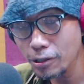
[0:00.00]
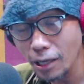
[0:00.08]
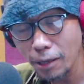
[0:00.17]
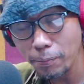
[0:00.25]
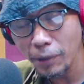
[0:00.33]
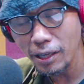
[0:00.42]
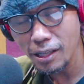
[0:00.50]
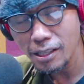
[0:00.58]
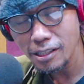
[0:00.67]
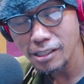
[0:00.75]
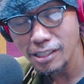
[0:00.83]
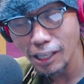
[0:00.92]
apa ya,
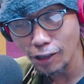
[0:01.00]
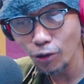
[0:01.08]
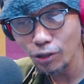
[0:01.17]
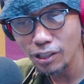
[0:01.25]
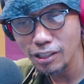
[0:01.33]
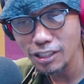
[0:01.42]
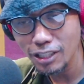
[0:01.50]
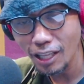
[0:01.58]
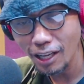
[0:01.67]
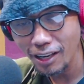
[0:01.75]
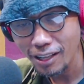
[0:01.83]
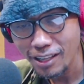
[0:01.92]
teknologi
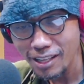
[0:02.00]
digital.